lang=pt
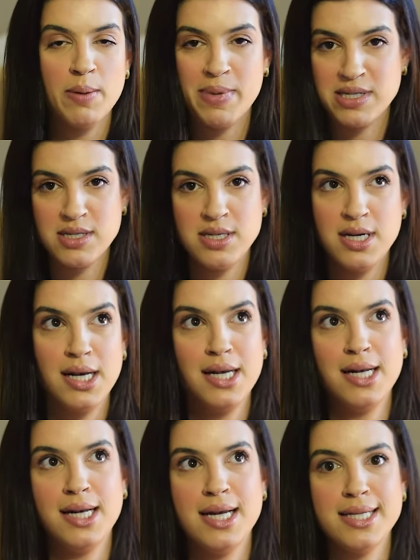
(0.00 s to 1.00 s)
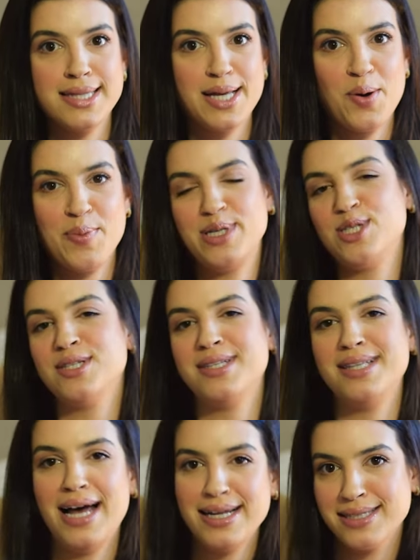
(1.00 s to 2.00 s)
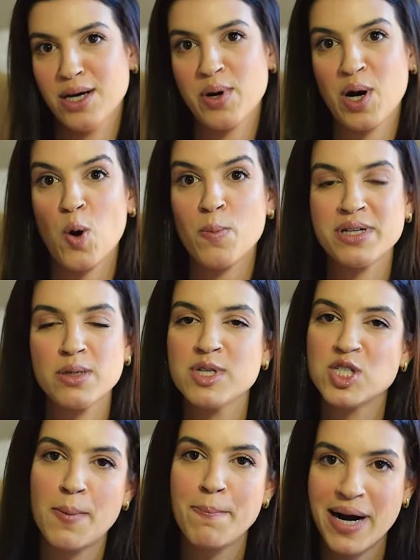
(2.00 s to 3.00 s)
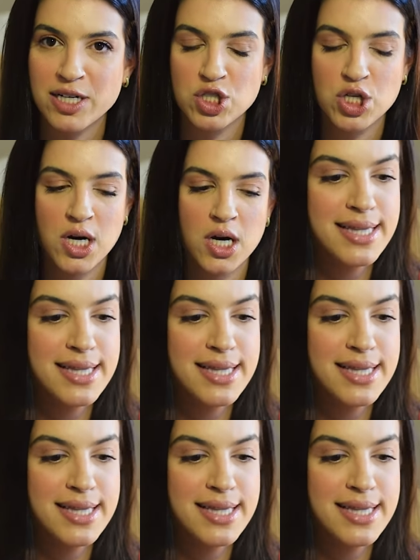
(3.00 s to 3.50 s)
Mas assim, literalmente nada. Eu era completamente apática.